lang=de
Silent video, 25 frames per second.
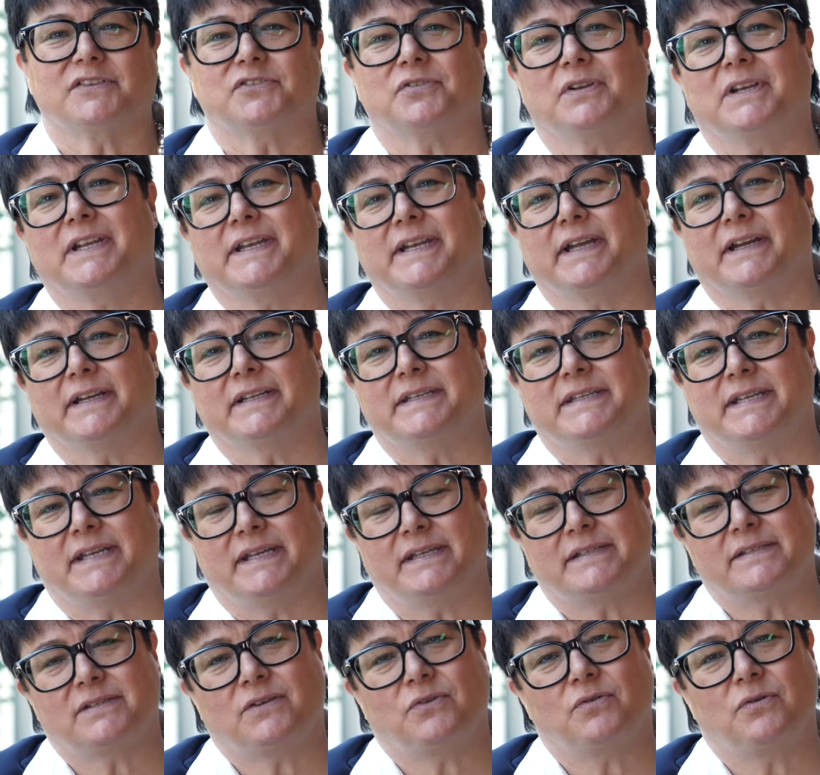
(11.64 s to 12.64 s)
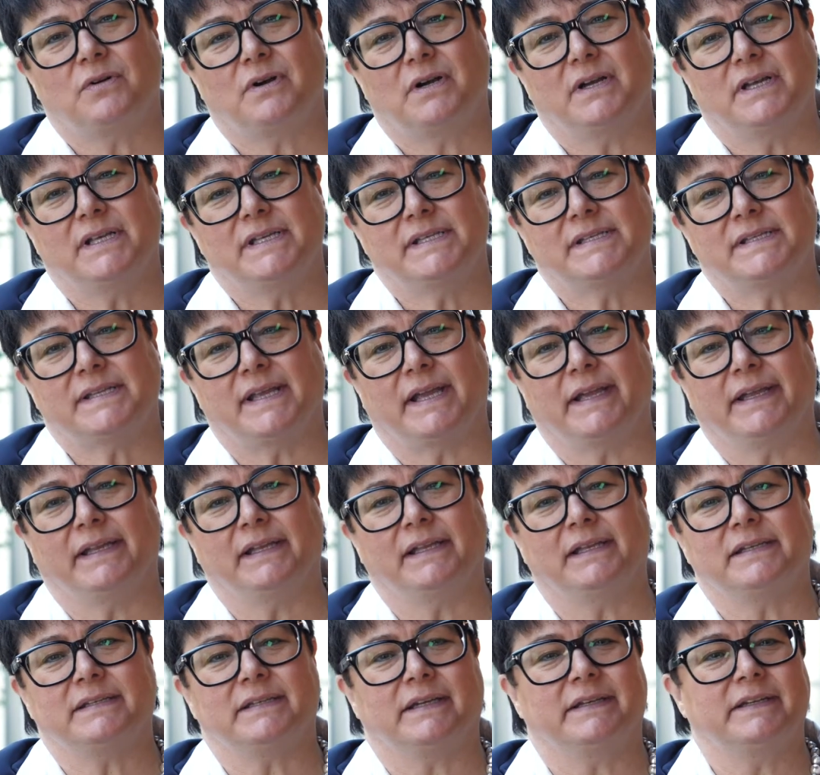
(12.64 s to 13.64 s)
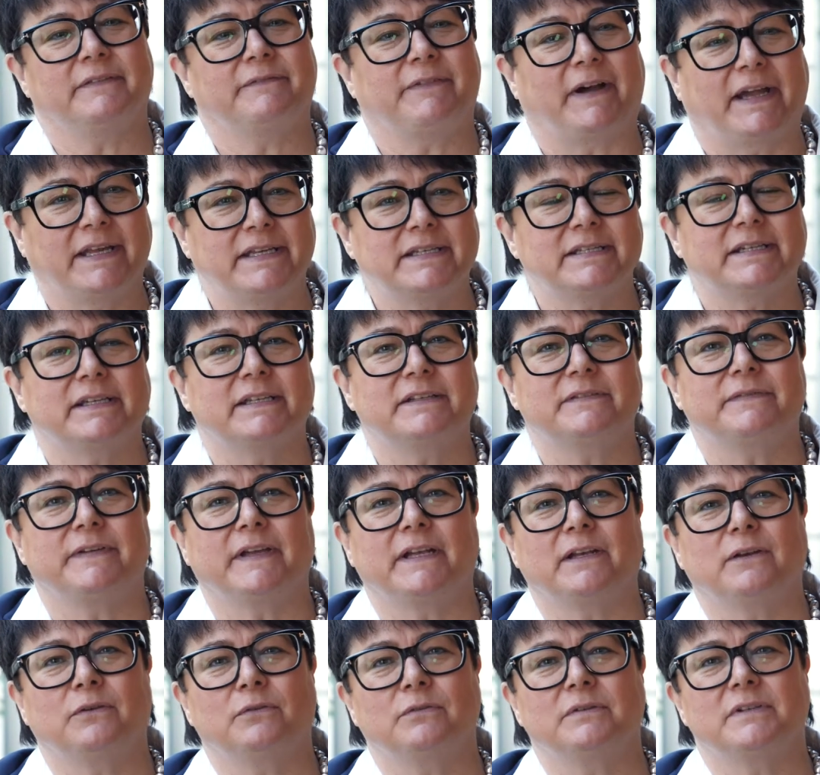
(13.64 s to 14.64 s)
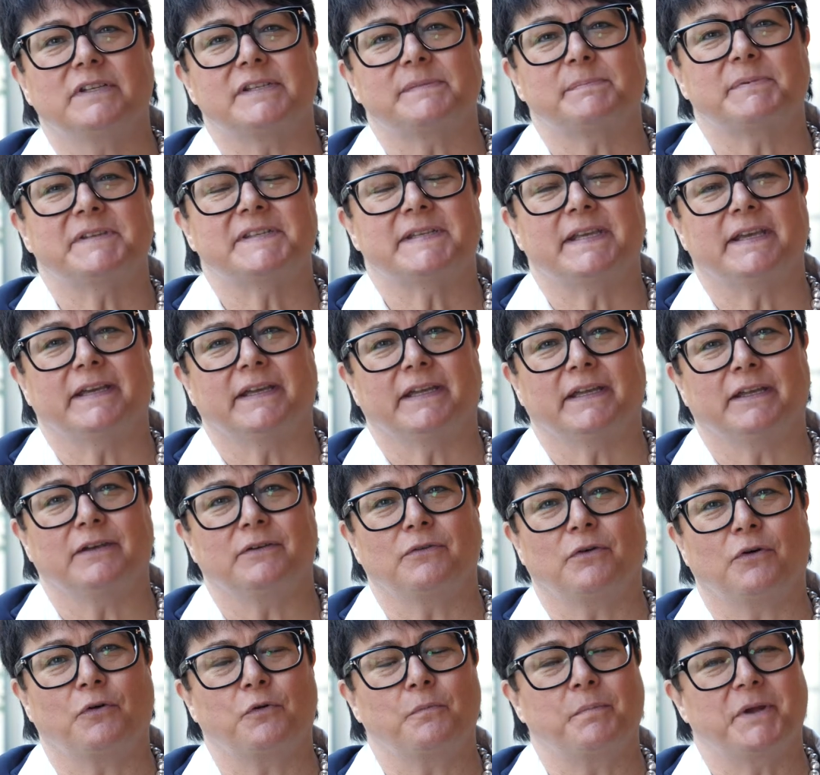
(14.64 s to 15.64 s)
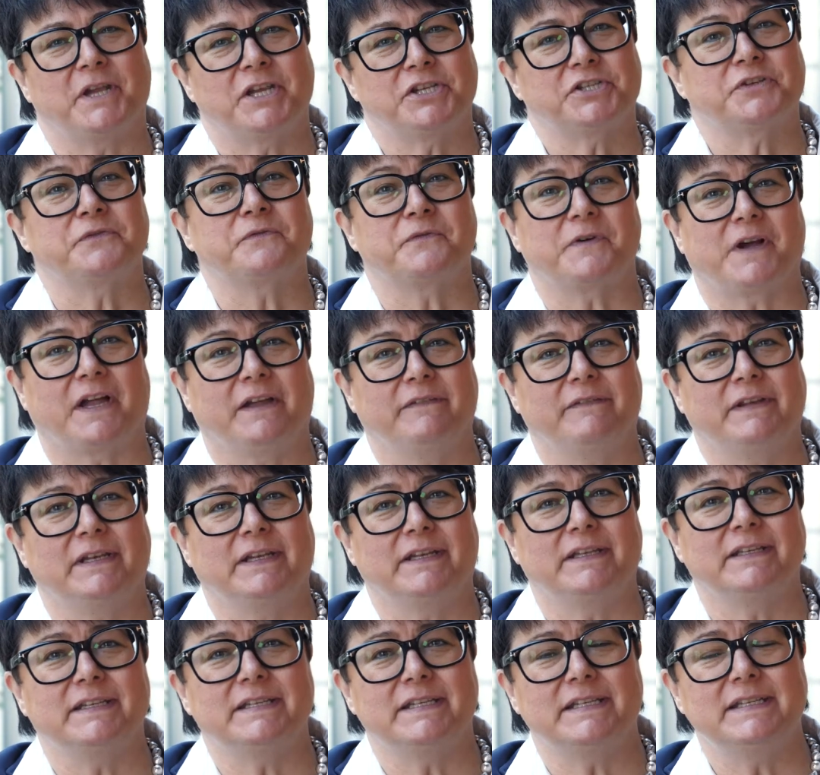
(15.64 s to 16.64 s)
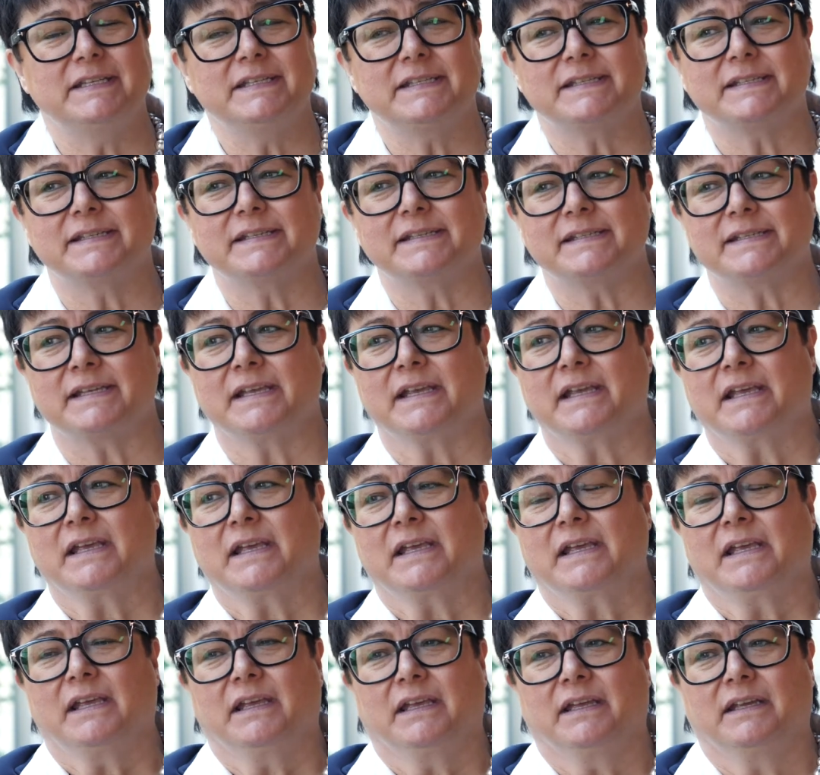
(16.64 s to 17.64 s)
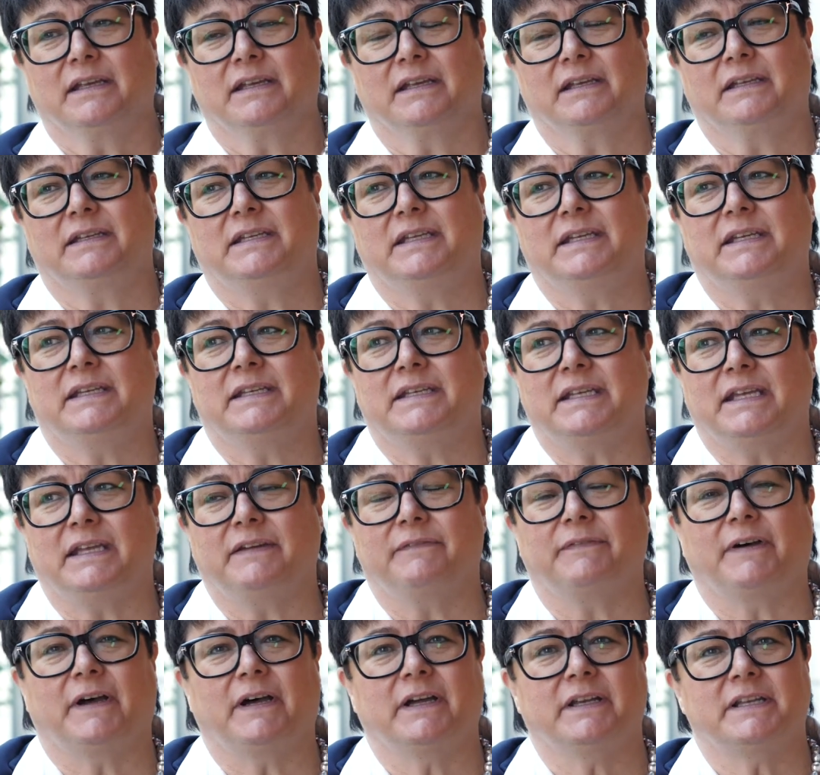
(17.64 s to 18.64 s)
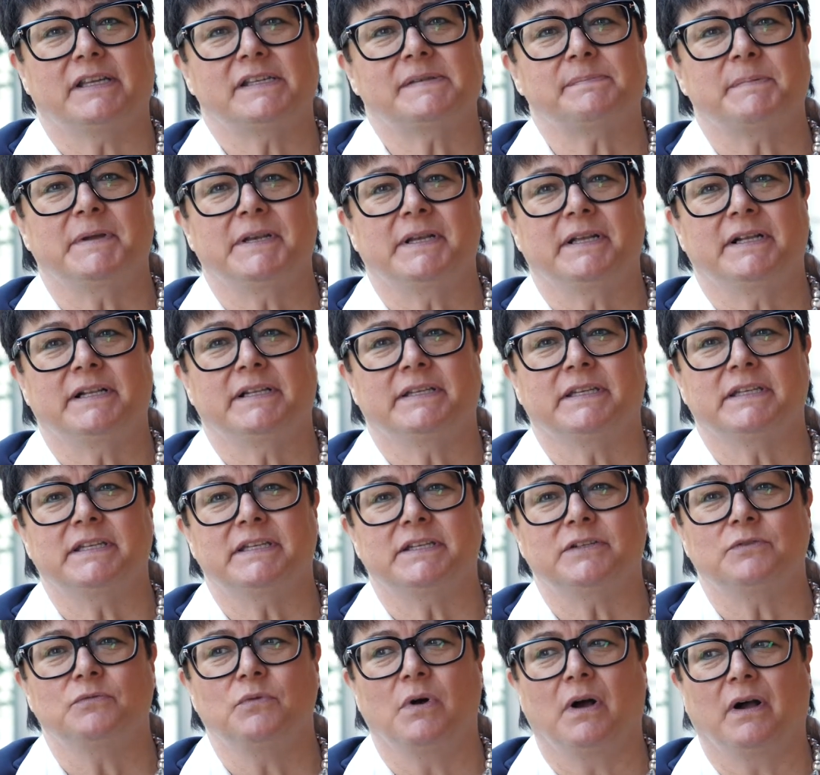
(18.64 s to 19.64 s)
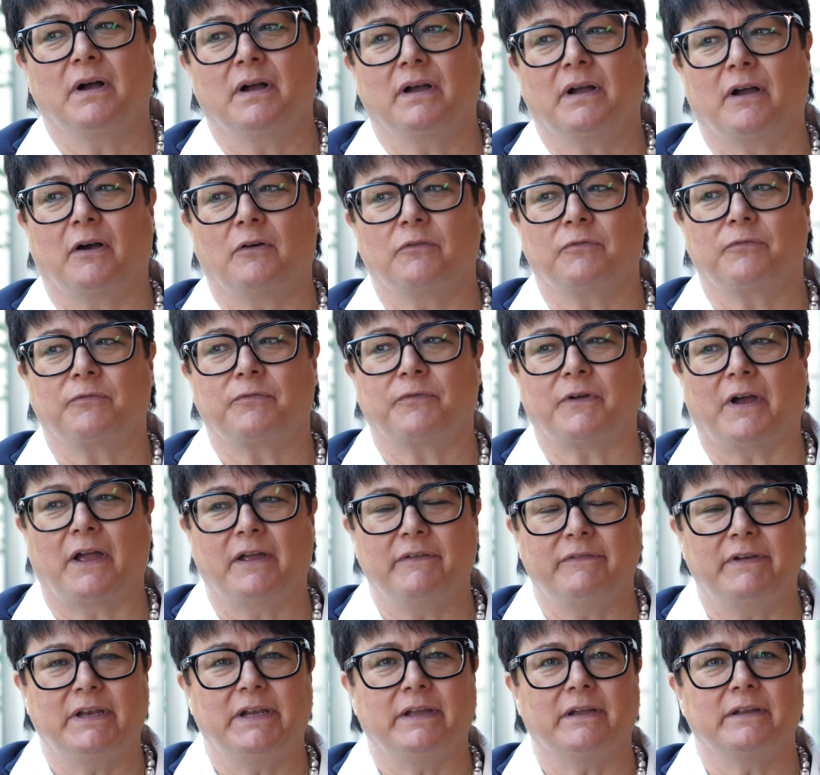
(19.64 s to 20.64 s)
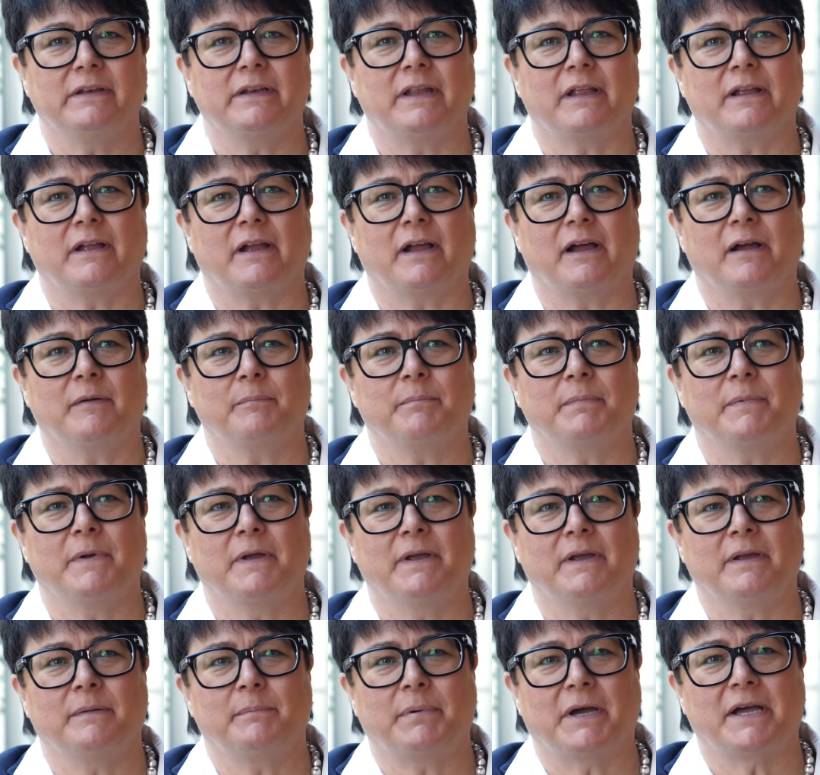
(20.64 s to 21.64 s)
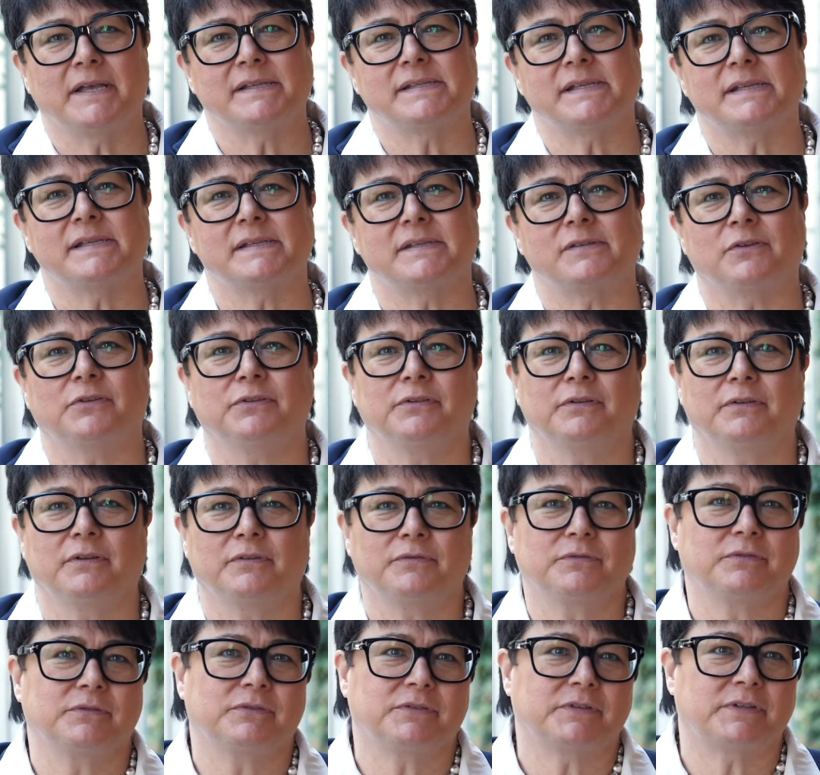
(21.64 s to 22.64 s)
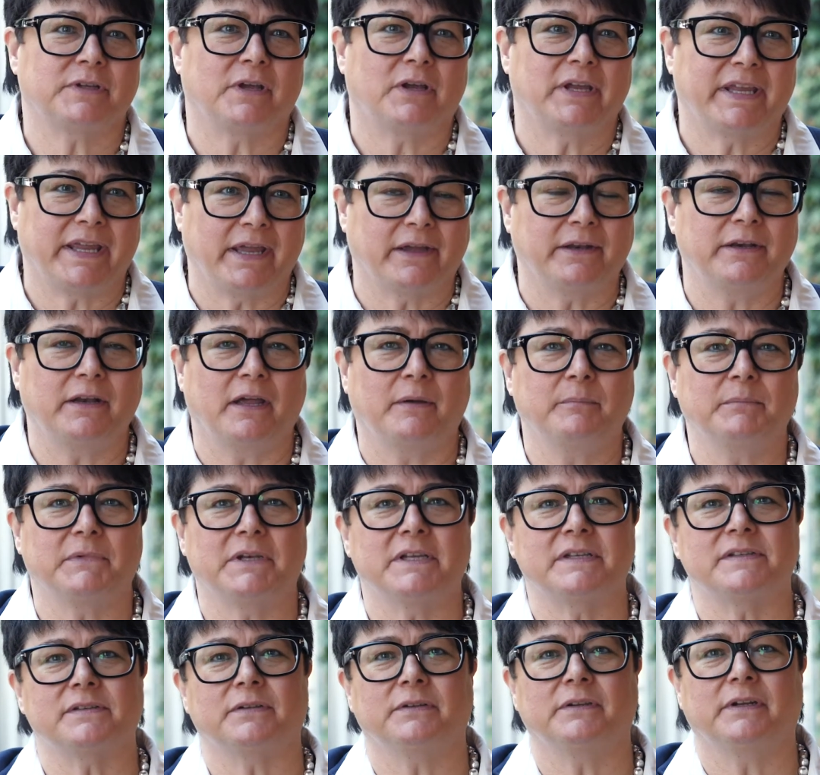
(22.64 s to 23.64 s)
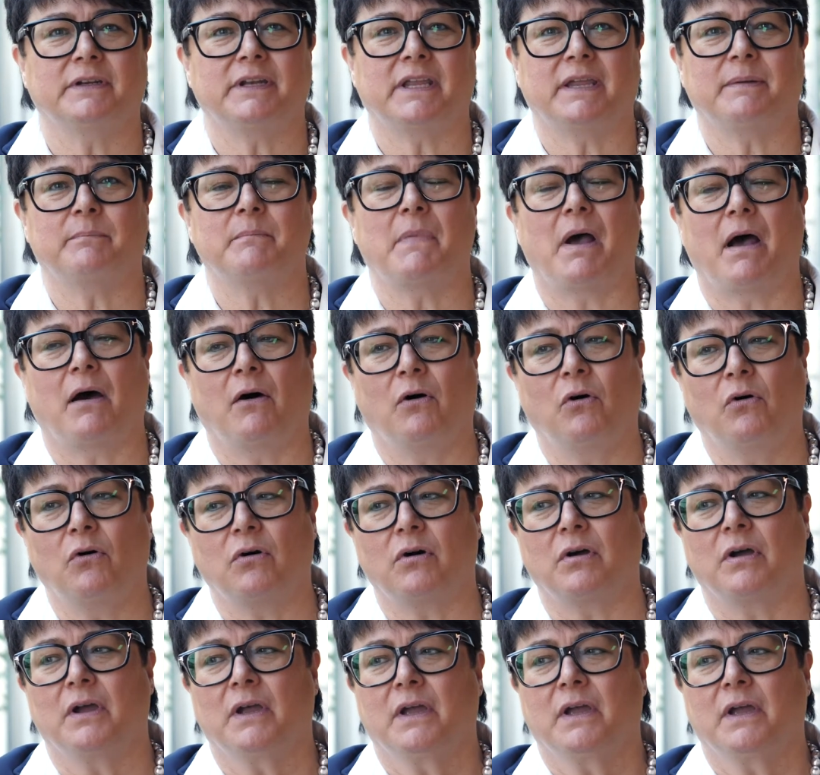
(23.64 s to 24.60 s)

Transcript: Das Solidaritätskorps ist eigentlich eine Weiterentwicklung des bisherigen Europäischen Freiwilligendienstes. Äh, die Idee war, dass man halt nicht nur auf freiwilligen äh, Basis und ehrenamtlich, sondern eben auch